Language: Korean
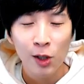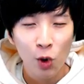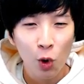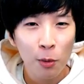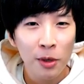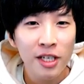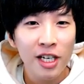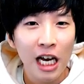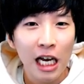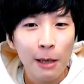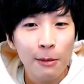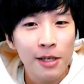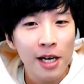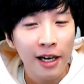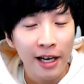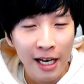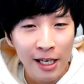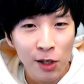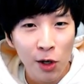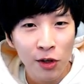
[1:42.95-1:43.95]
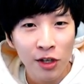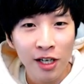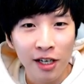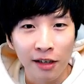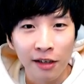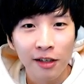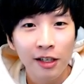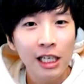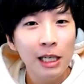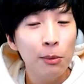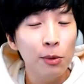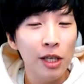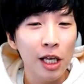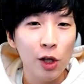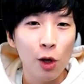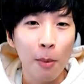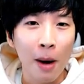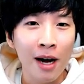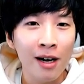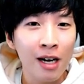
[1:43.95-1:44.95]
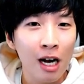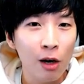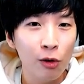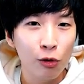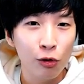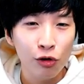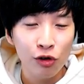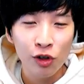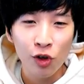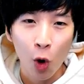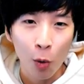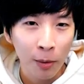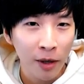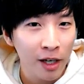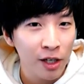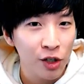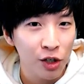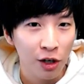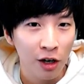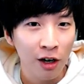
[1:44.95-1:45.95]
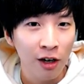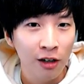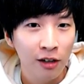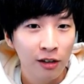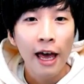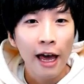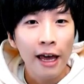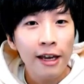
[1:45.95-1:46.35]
소비자 입장에서는 이보다 더 반가운 뉴스는 없겠죠.